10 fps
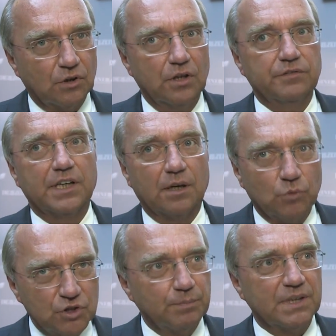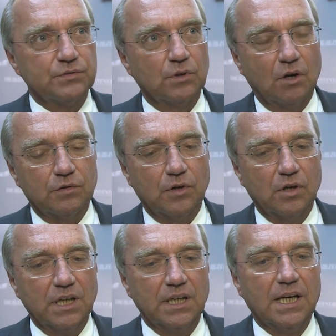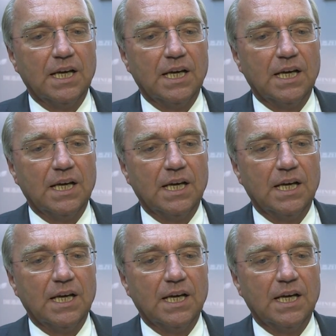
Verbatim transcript: wollen wir, dann muss man es wohl auch fordern.